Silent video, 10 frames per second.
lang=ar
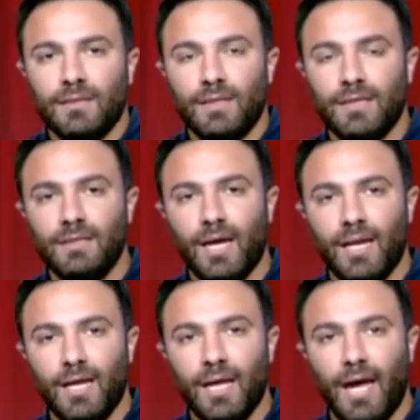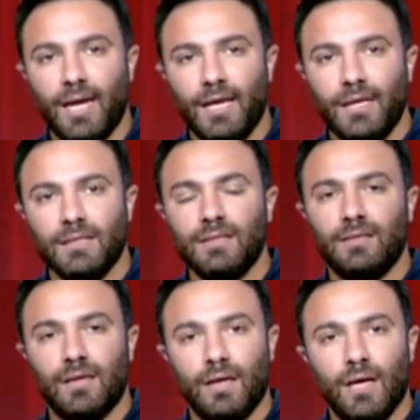داخلين على حياه
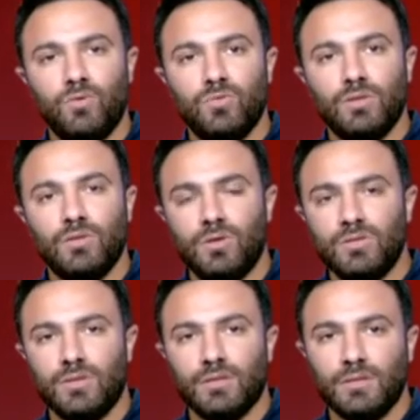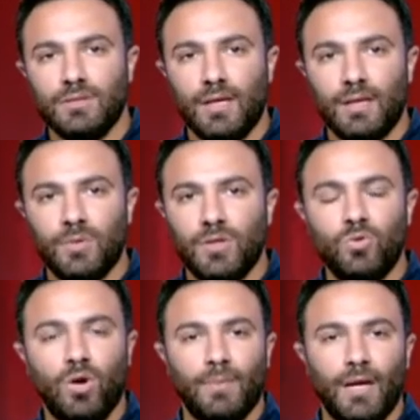جديده او دراسه جديده من
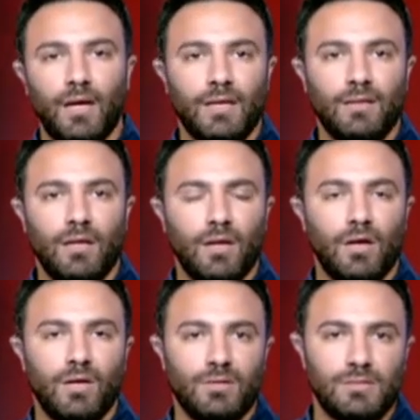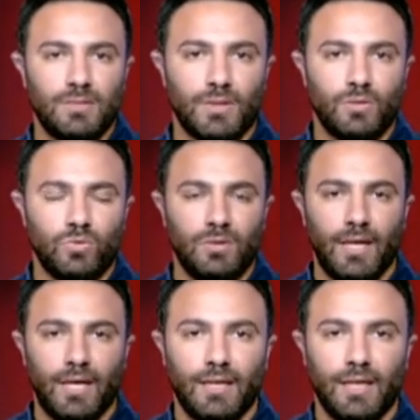نوع بقى كده خاص يمكن يكون
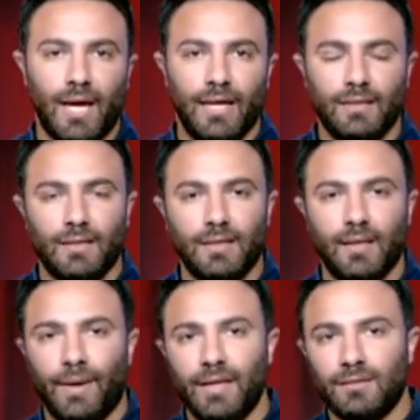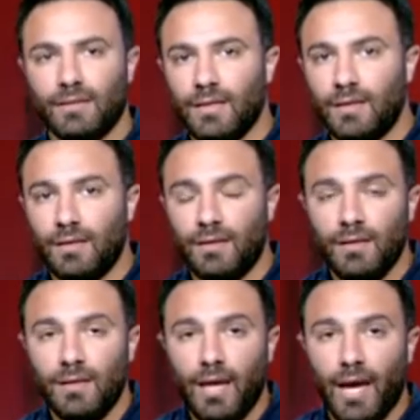يعني حياه الجامعات غير
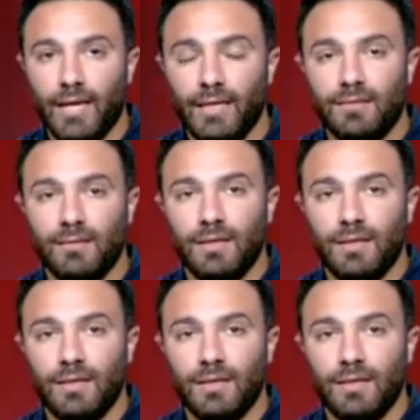حياه